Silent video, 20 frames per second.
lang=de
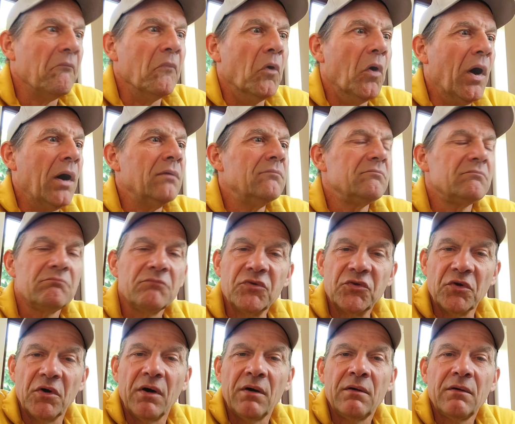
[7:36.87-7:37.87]
Boah,
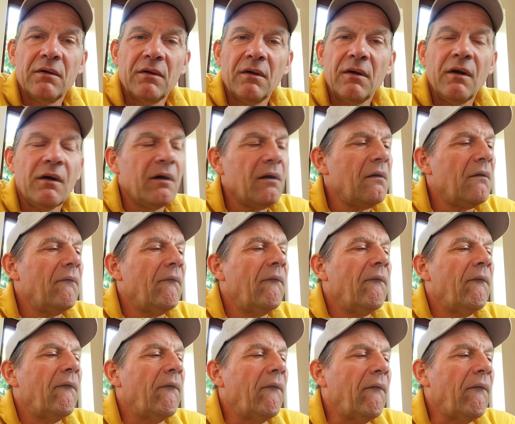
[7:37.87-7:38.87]
so.
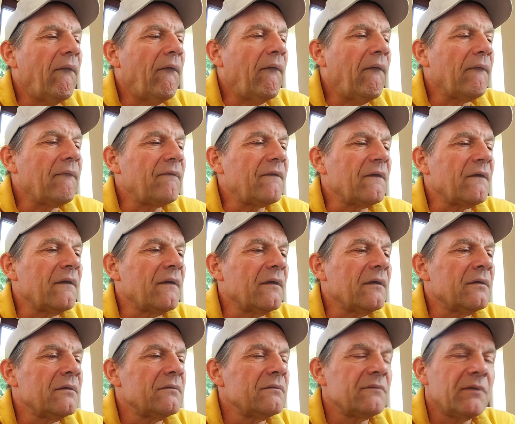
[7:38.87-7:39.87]
Und
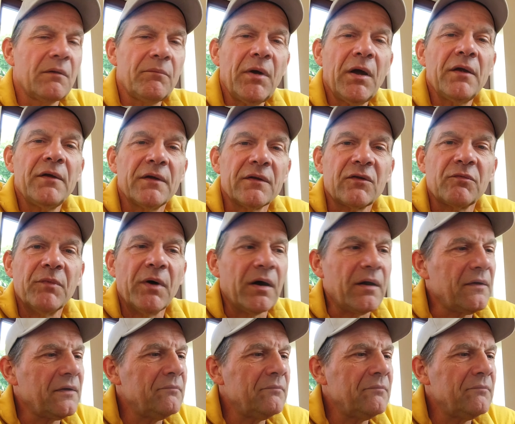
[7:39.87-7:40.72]
äh, das mache ich jetzt mal.